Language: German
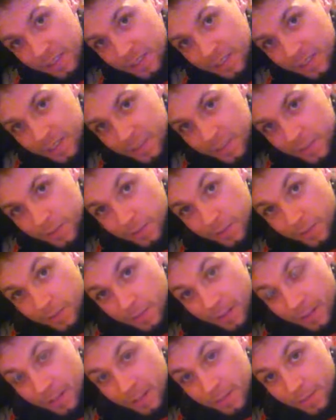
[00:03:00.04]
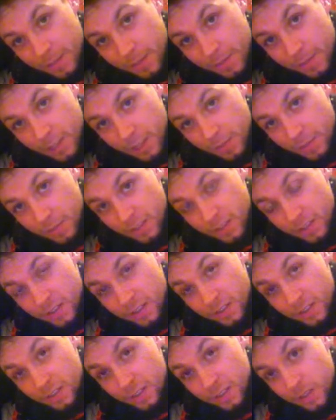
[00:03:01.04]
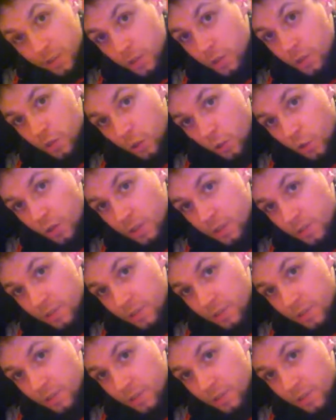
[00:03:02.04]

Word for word: halt das. Also eines meiner Beispiele ist Geduld.